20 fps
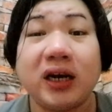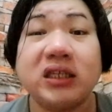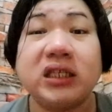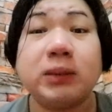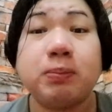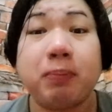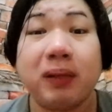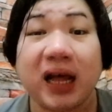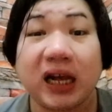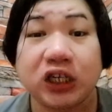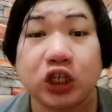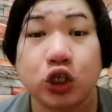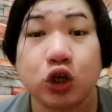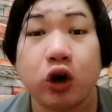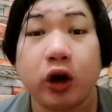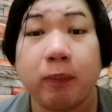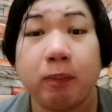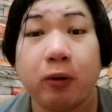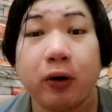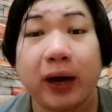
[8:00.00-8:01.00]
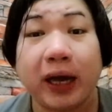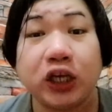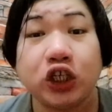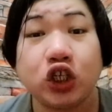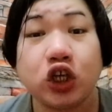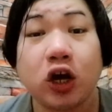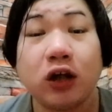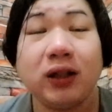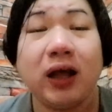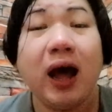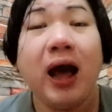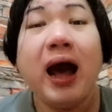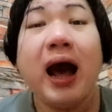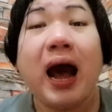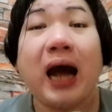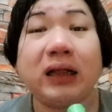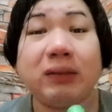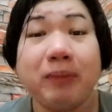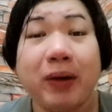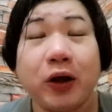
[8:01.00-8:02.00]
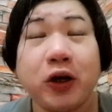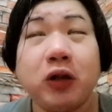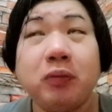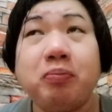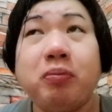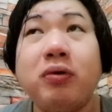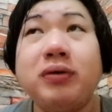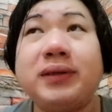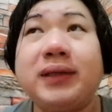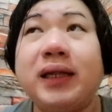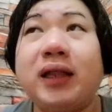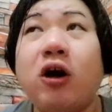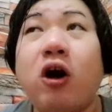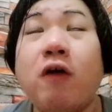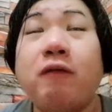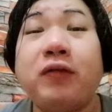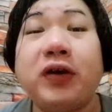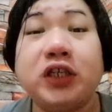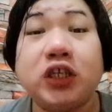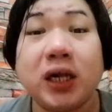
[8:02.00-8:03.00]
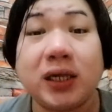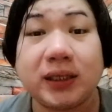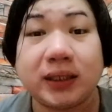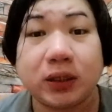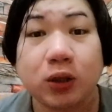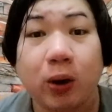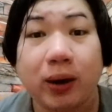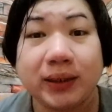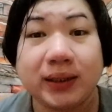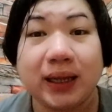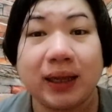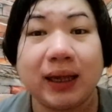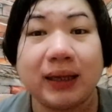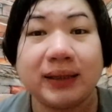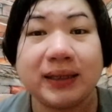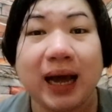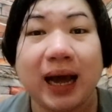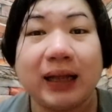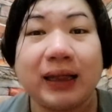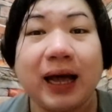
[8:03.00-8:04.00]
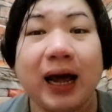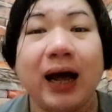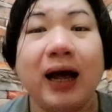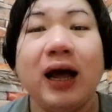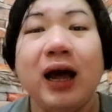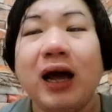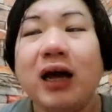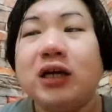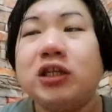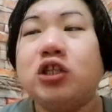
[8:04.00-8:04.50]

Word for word: ng Splash Corporation at meron po silang official store sa Lazada.